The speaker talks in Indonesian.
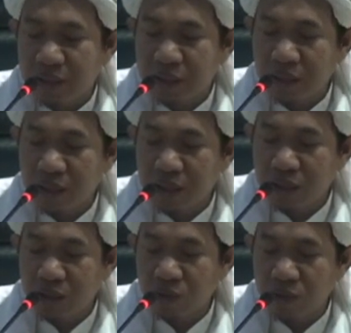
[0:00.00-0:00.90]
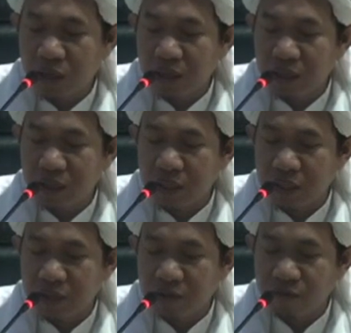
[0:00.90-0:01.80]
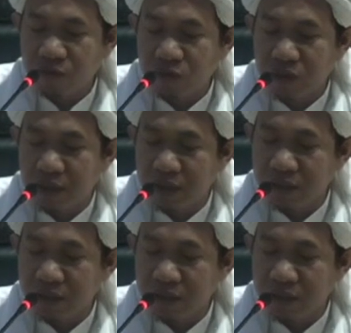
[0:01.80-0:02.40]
la nukallifuka